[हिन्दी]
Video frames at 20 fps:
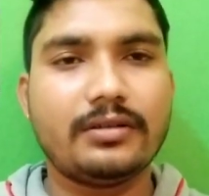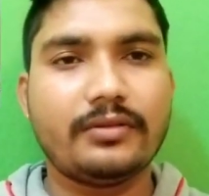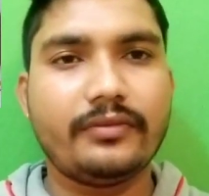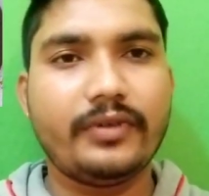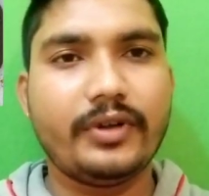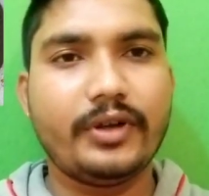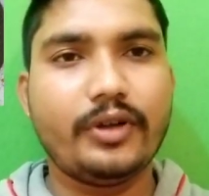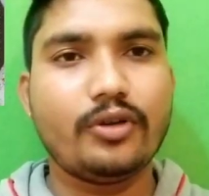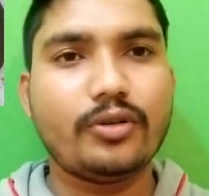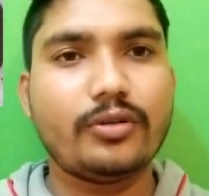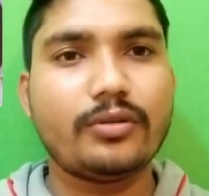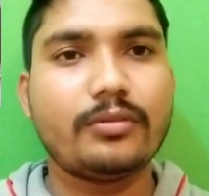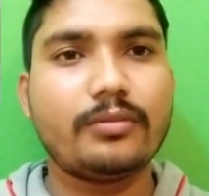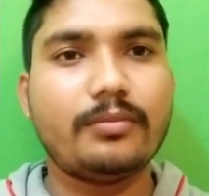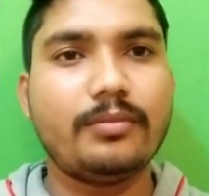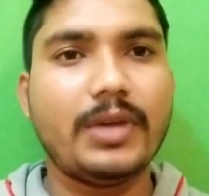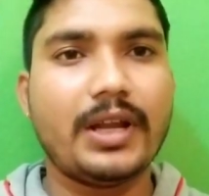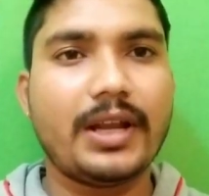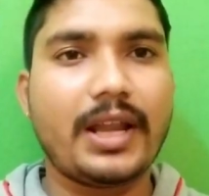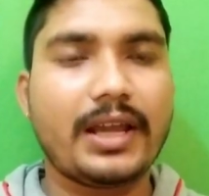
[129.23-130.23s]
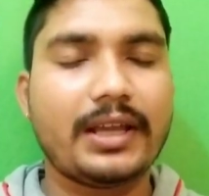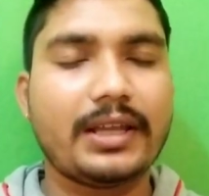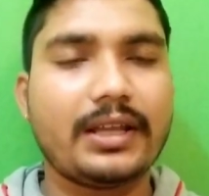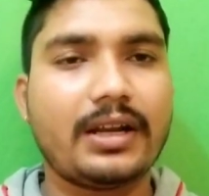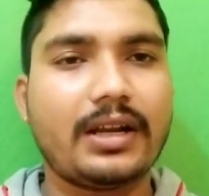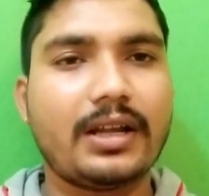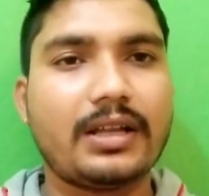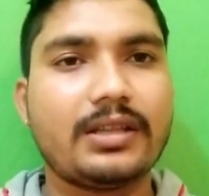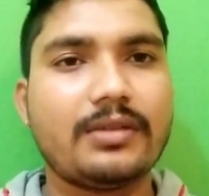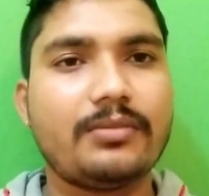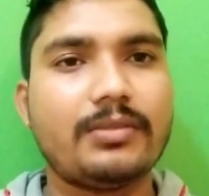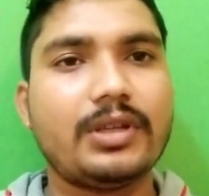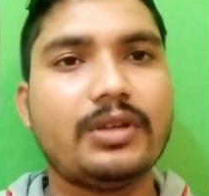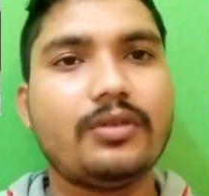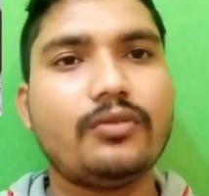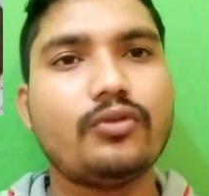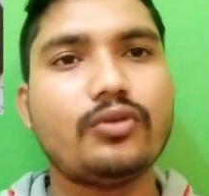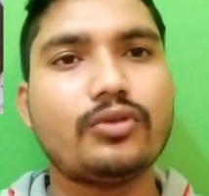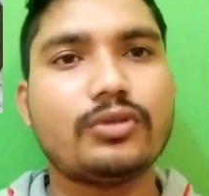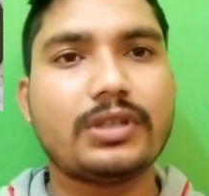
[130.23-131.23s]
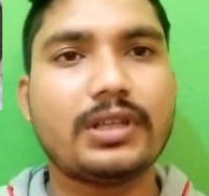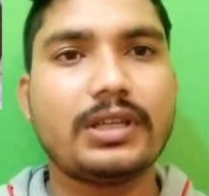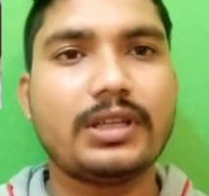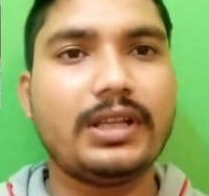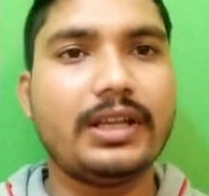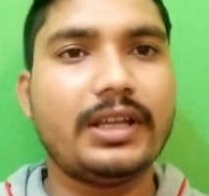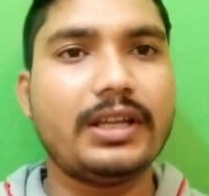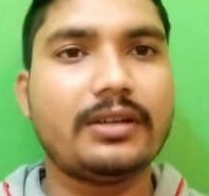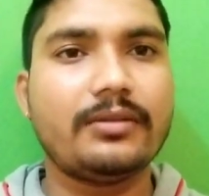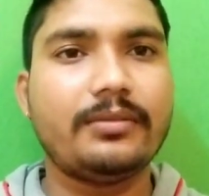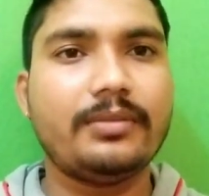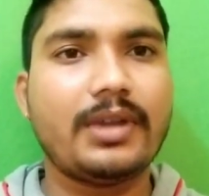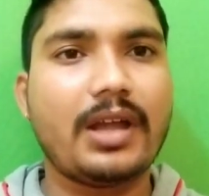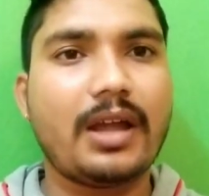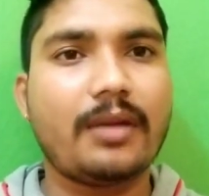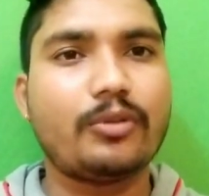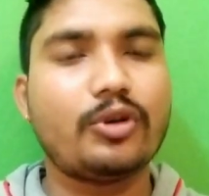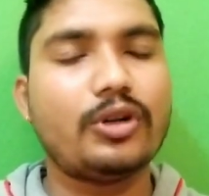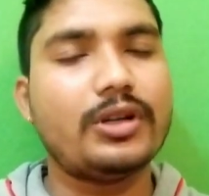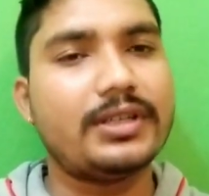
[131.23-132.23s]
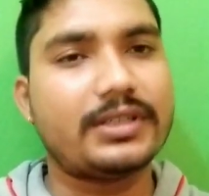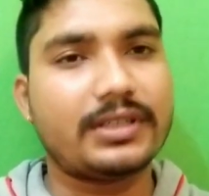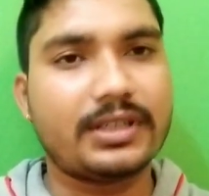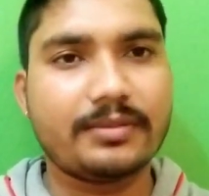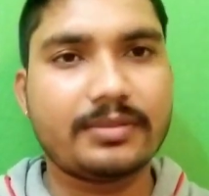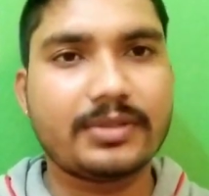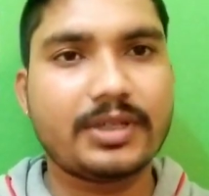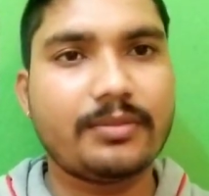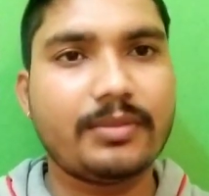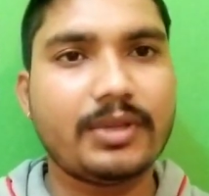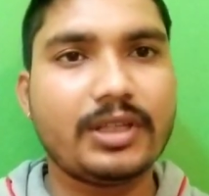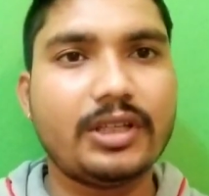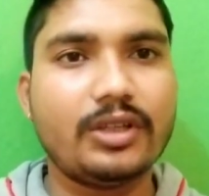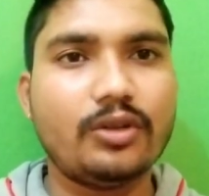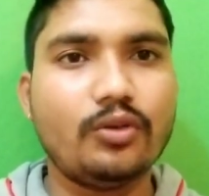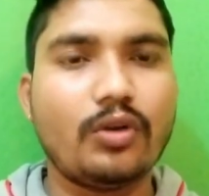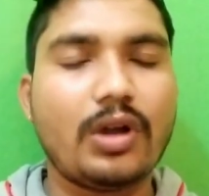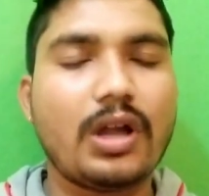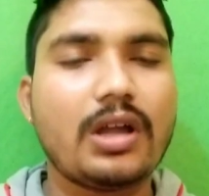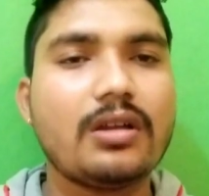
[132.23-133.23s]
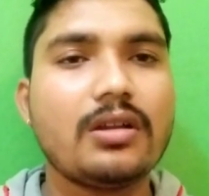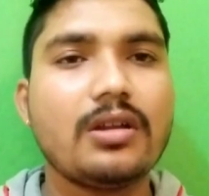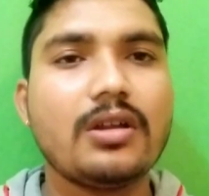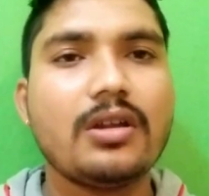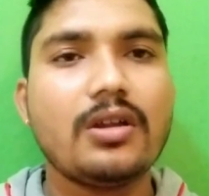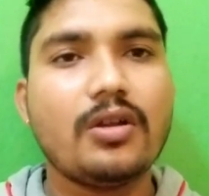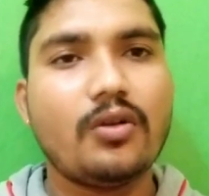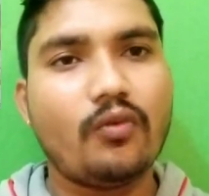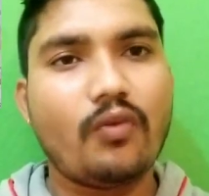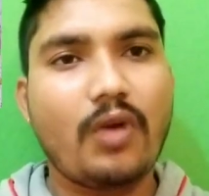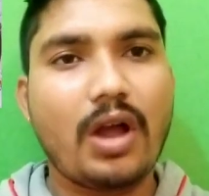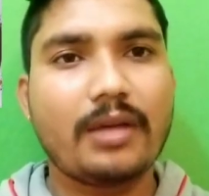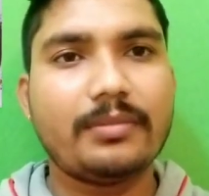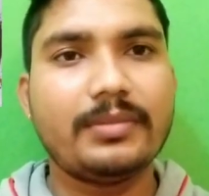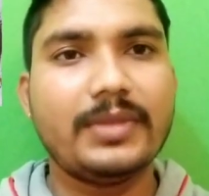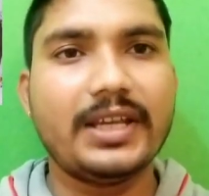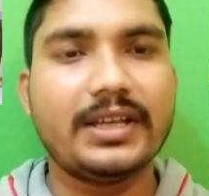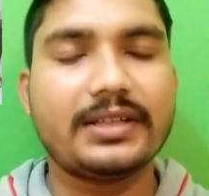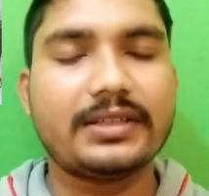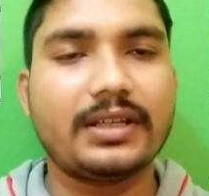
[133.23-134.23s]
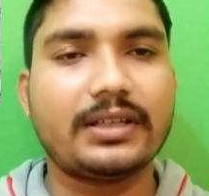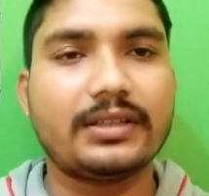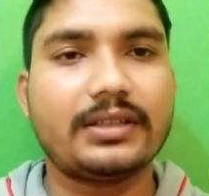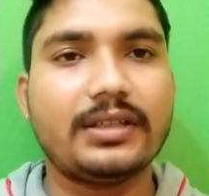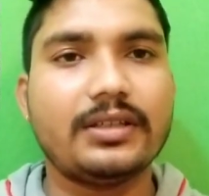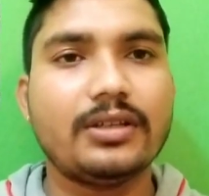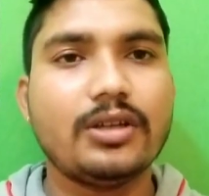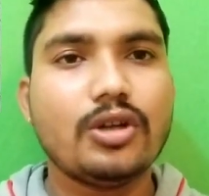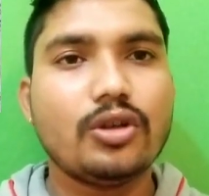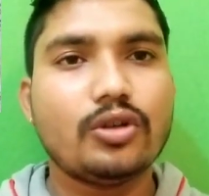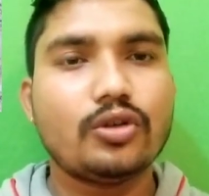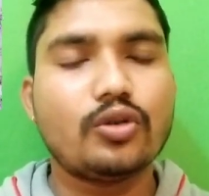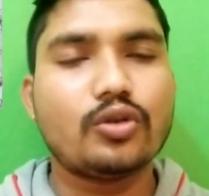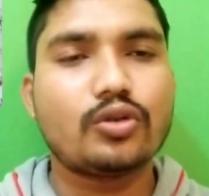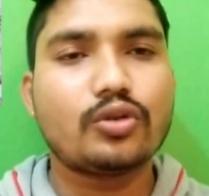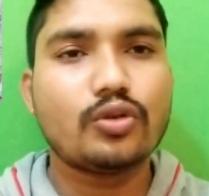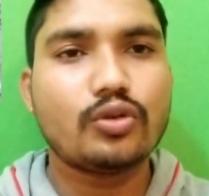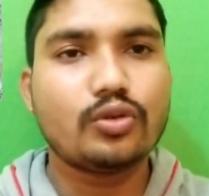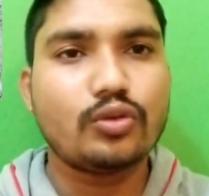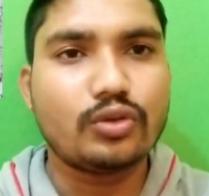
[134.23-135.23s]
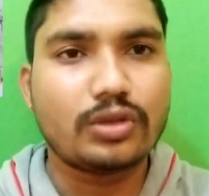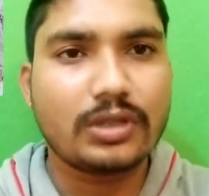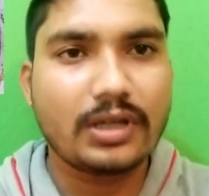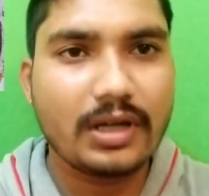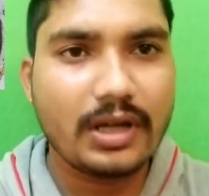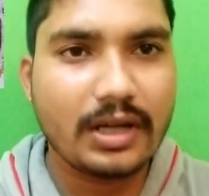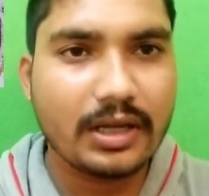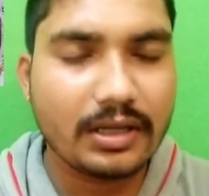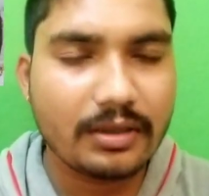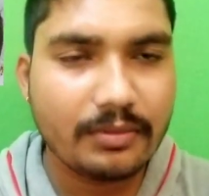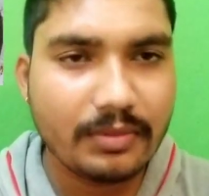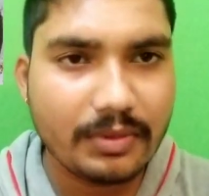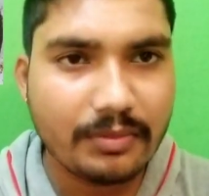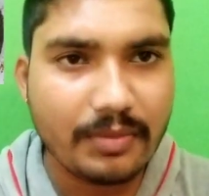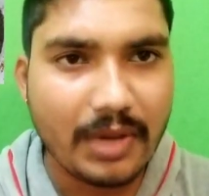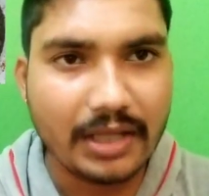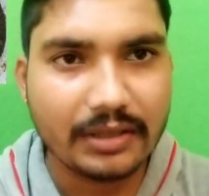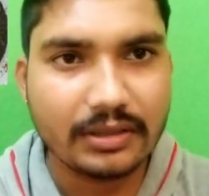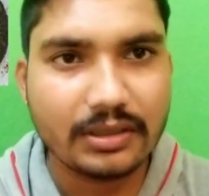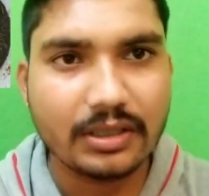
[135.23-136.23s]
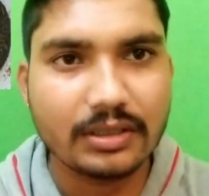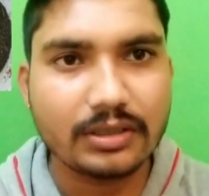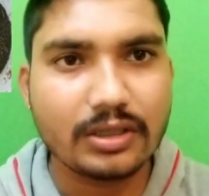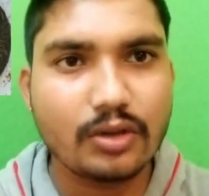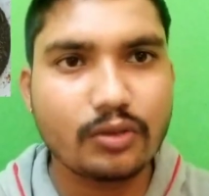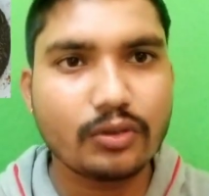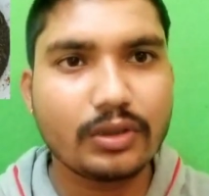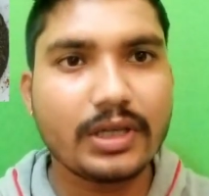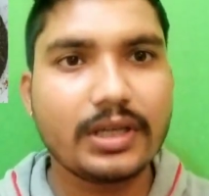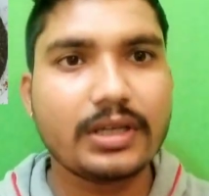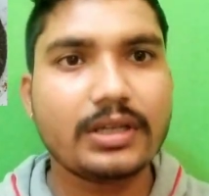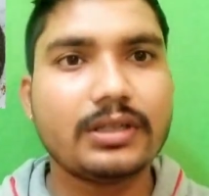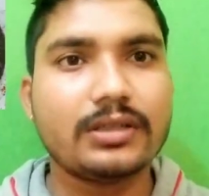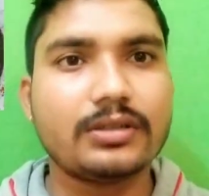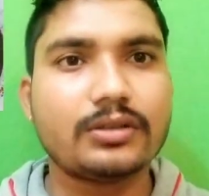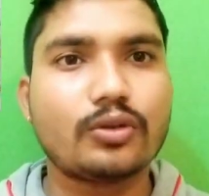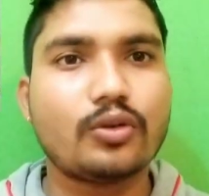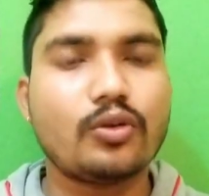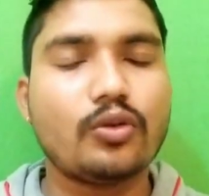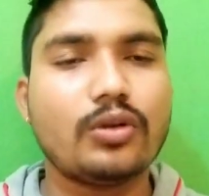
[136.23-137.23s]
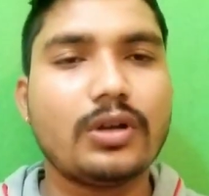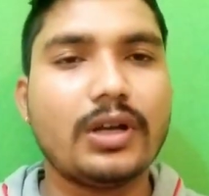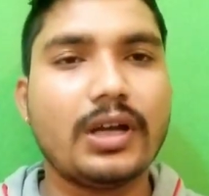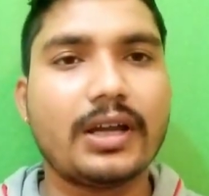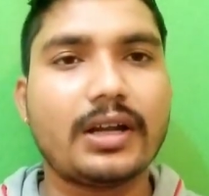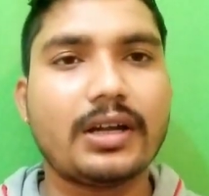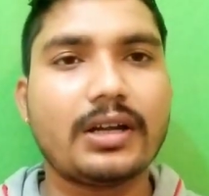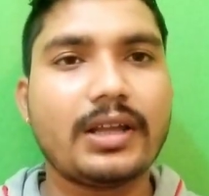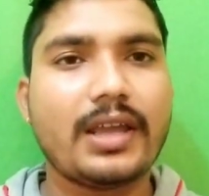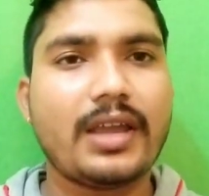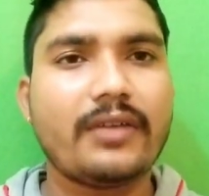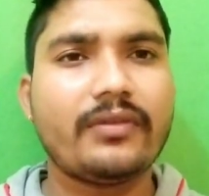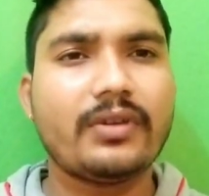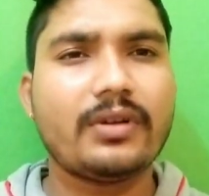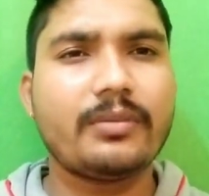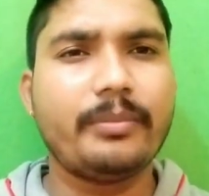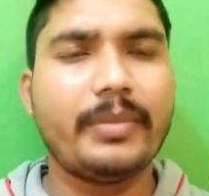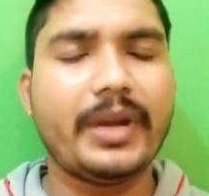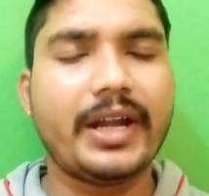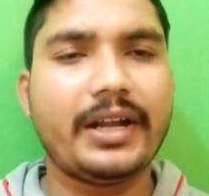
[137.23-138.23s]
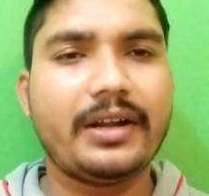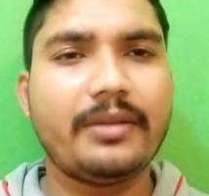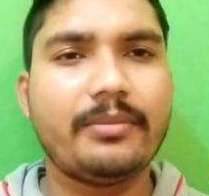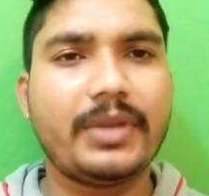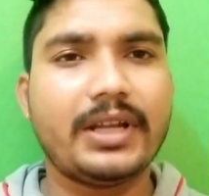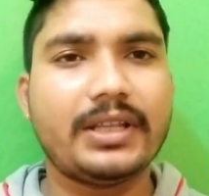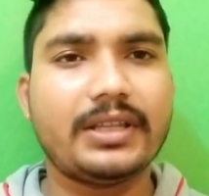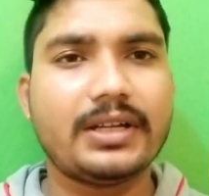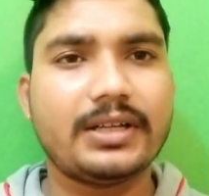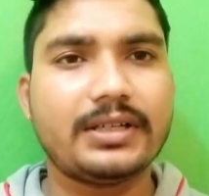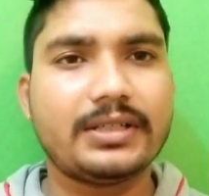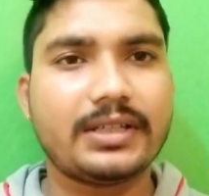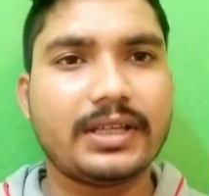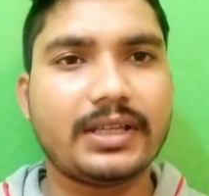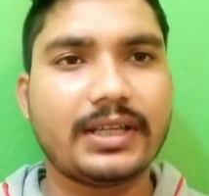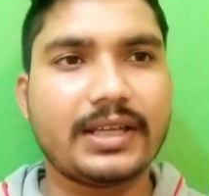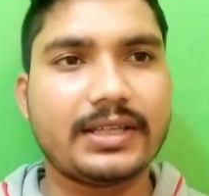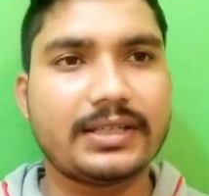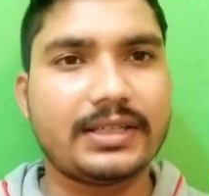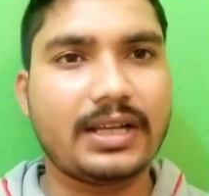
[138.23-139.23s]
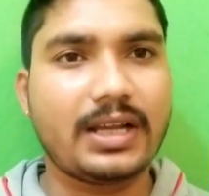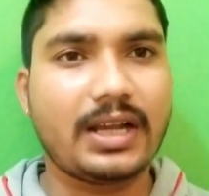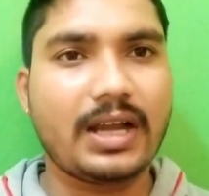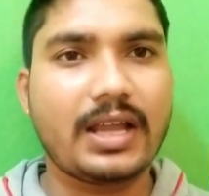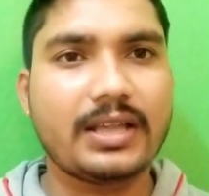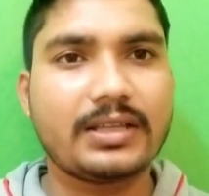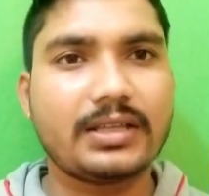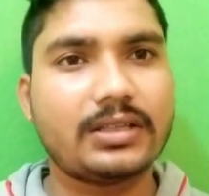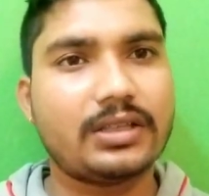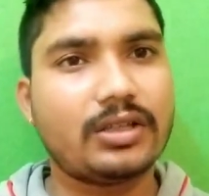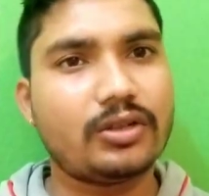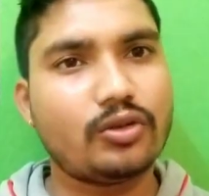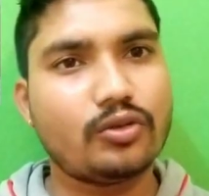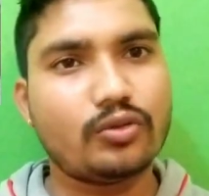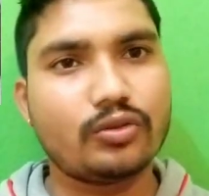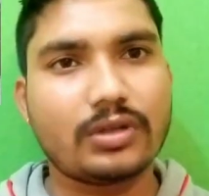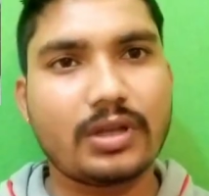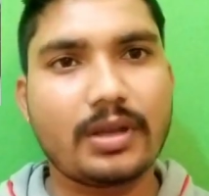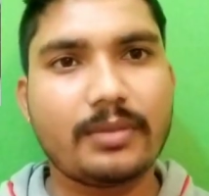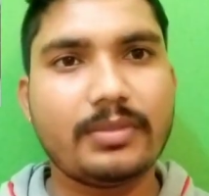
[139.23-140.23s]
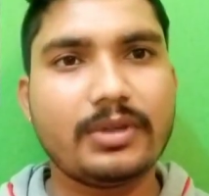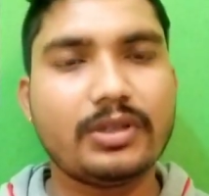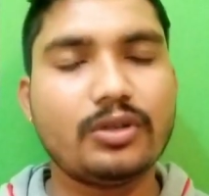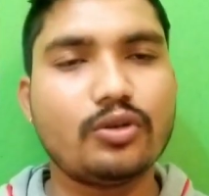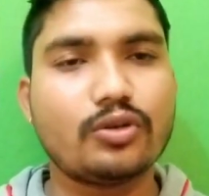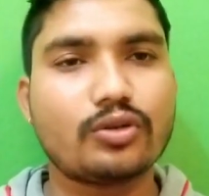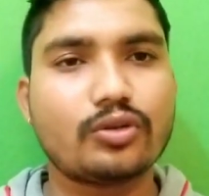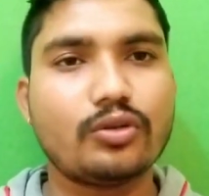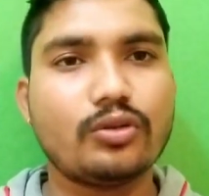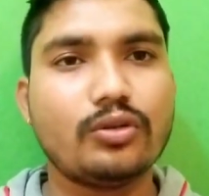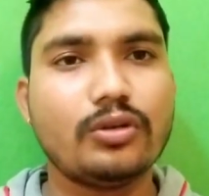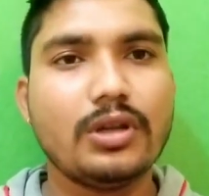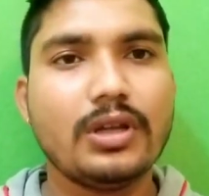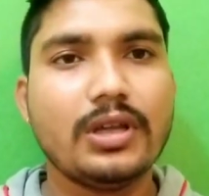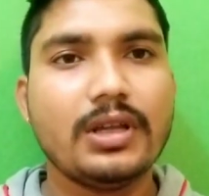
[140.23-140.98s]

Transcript: वीडियो बना के रखा था मैंने वो उसकी लिंक भी आपको डिस्क्रिप्शन में दे दूँगा वहाँ आप देख सकते हैं दोस्तों दूसरी अगर मैं बात करता हूँ कि इसको गरड़ या फिर बेड मेथड से कैसे लगाया जाता तो उसका भी दोस्तों